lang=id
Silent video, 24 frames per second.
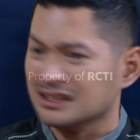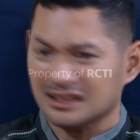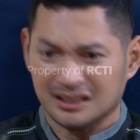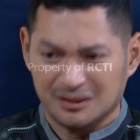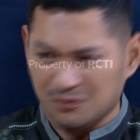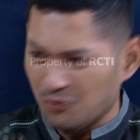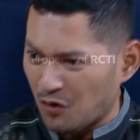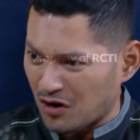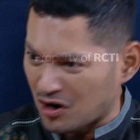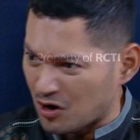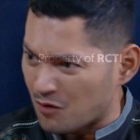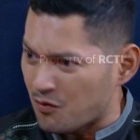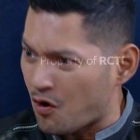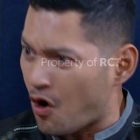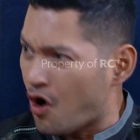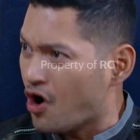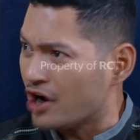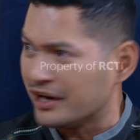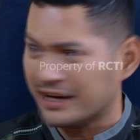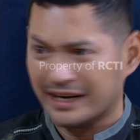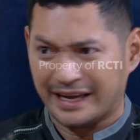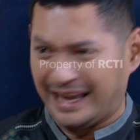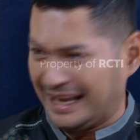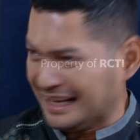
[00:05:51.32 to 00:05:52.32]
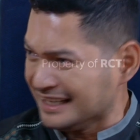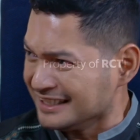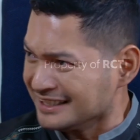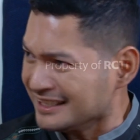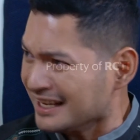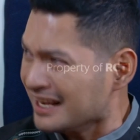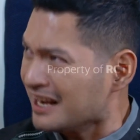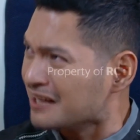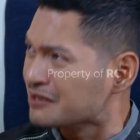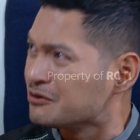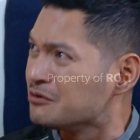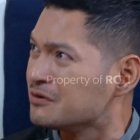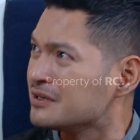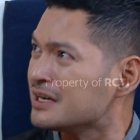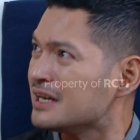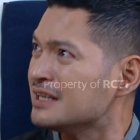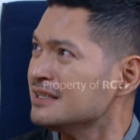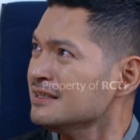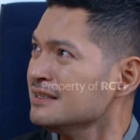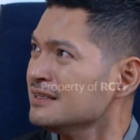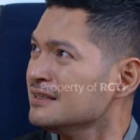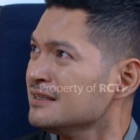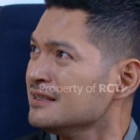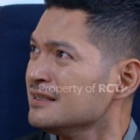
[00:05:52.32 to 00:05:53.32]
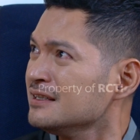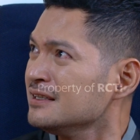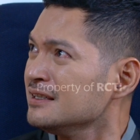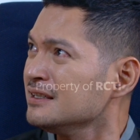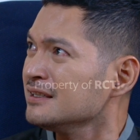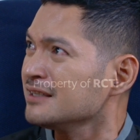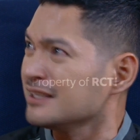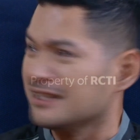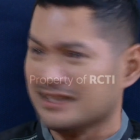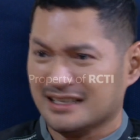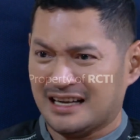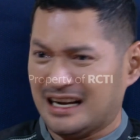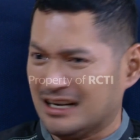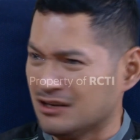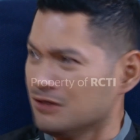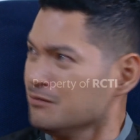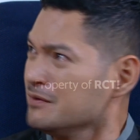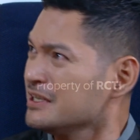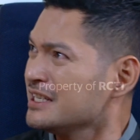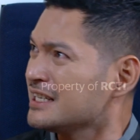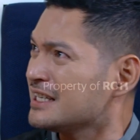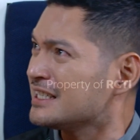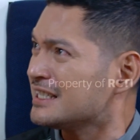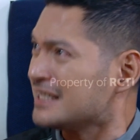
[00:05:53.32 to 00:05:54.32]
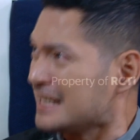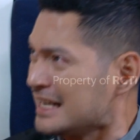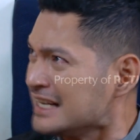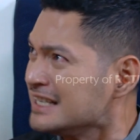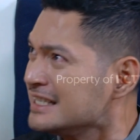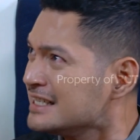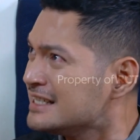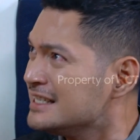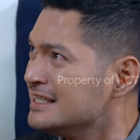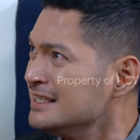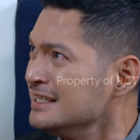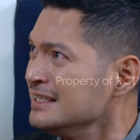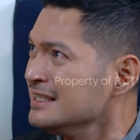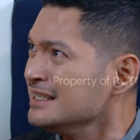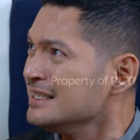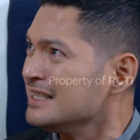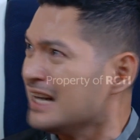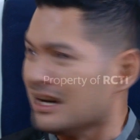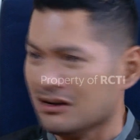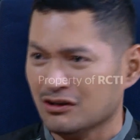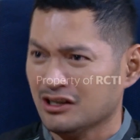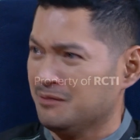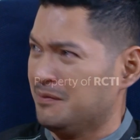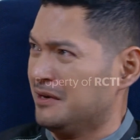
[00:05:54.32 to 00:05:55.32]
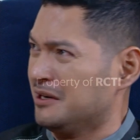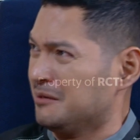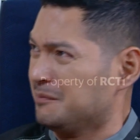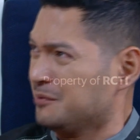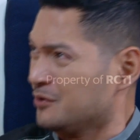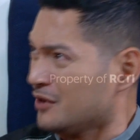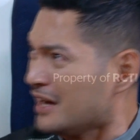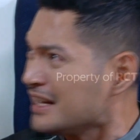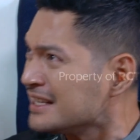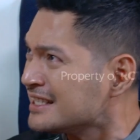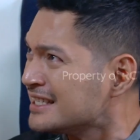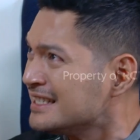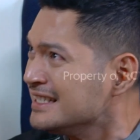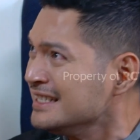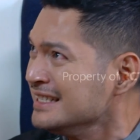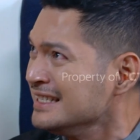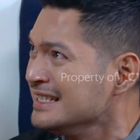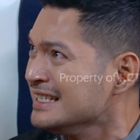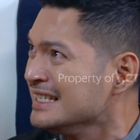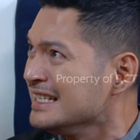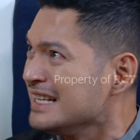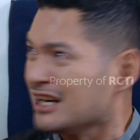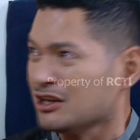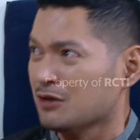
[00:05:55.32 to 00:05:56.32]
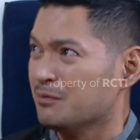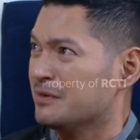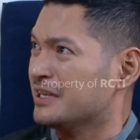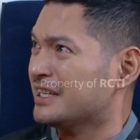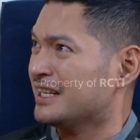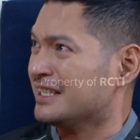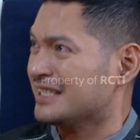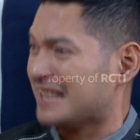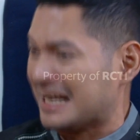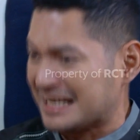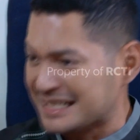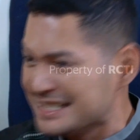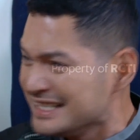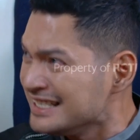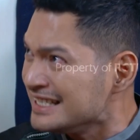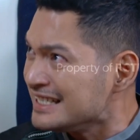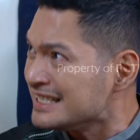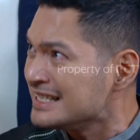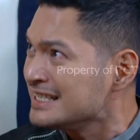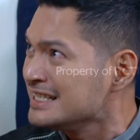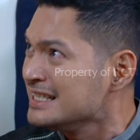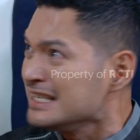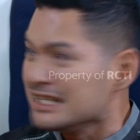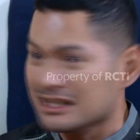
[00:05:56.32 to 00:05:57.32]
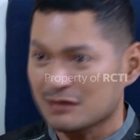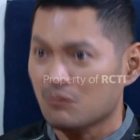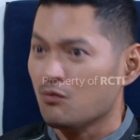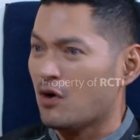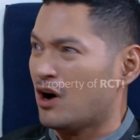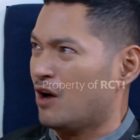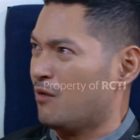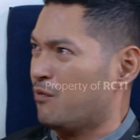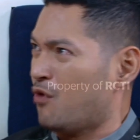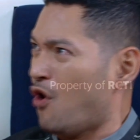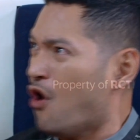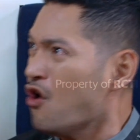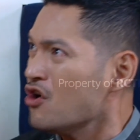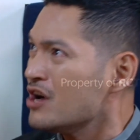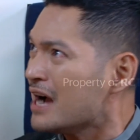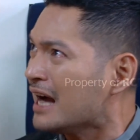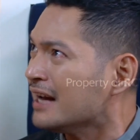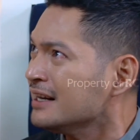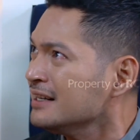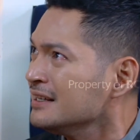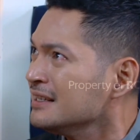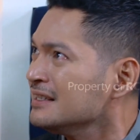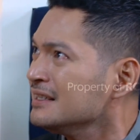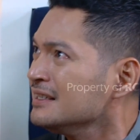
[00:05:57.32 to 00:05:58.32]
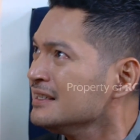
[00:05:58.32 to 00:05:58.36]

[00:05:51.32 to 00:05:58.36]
Semua kebohongan yang Elsa lakukan. Sejak aku menikah dengan Andin, aku dimanipulasi. Aku menikah dengan dia. Semua kebohongan.